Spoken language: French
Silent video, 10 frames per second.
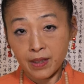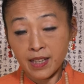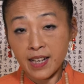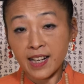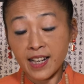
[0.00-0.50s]

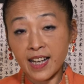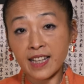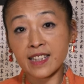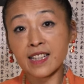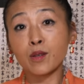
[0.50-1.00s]
Il est
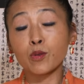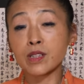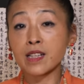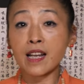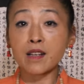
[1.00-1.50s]
créateur
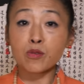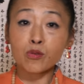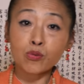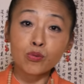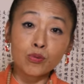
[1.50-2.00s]
aussi la
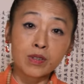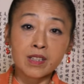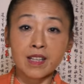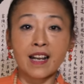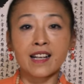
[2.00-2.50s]

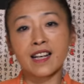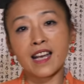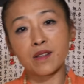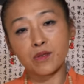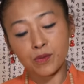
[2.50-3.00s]
source de la
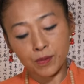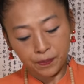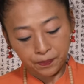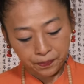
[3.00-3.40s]
création.